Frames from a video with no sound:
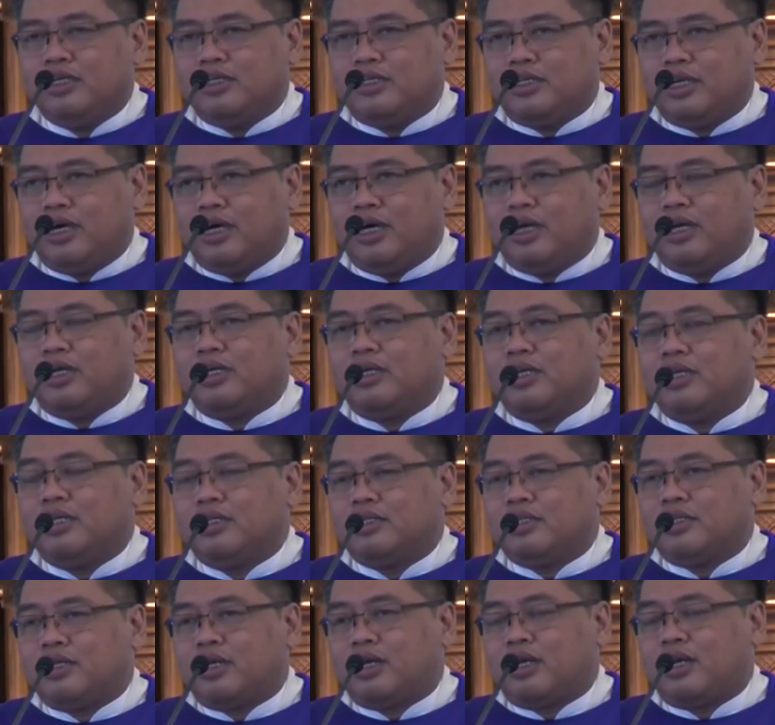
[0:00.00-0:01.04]
dan
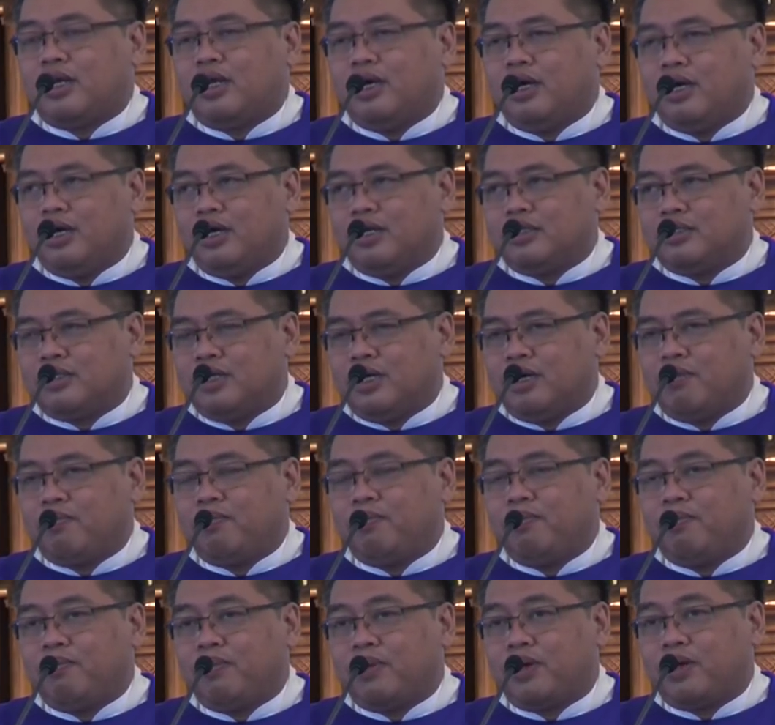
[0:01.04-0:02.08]

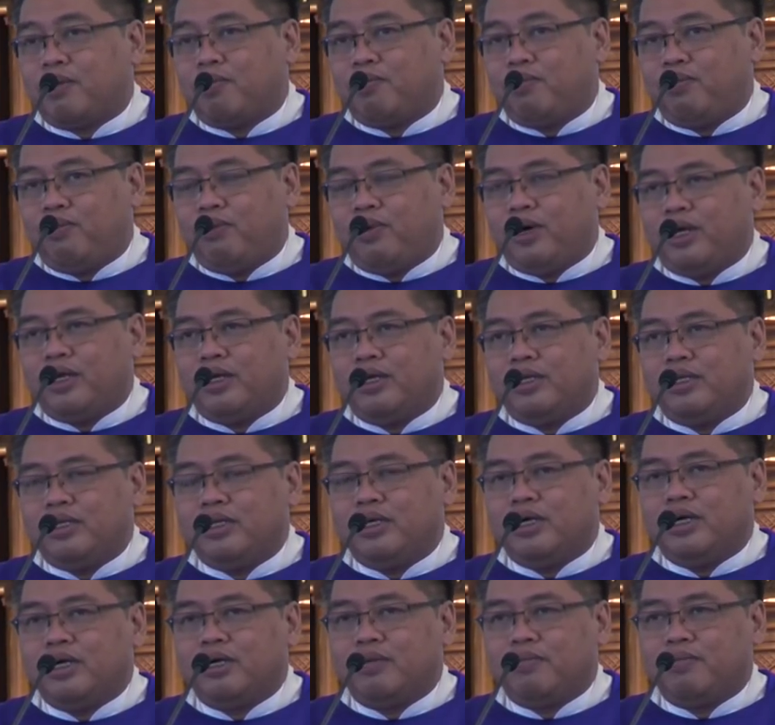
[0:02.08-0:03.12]
terhadap perempuan
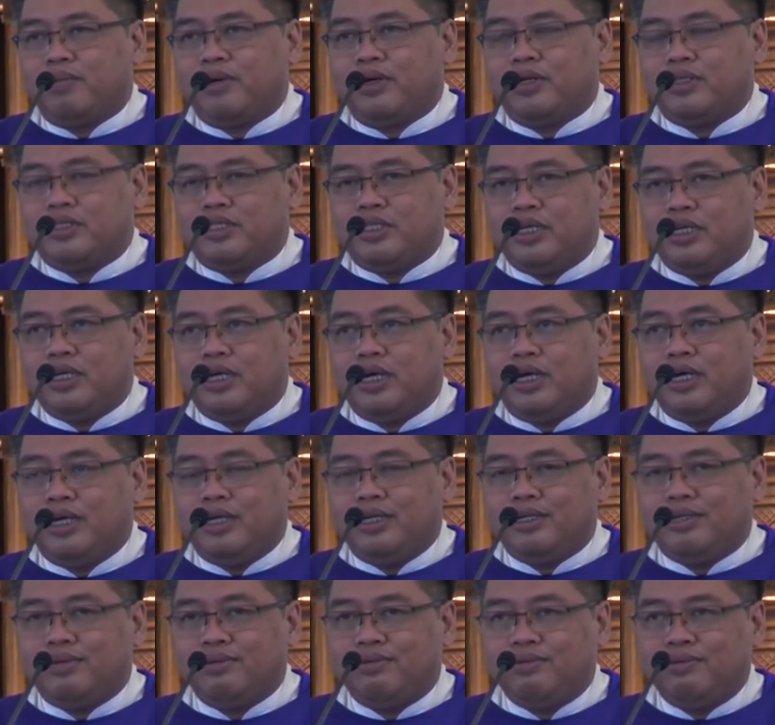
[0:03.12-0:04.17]
yang bersinah
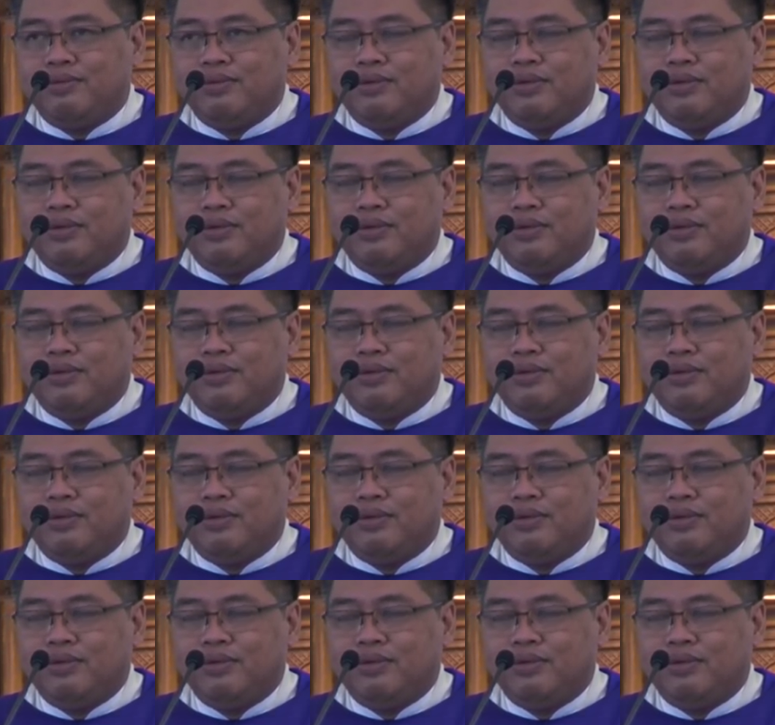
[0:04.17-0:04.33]
itu.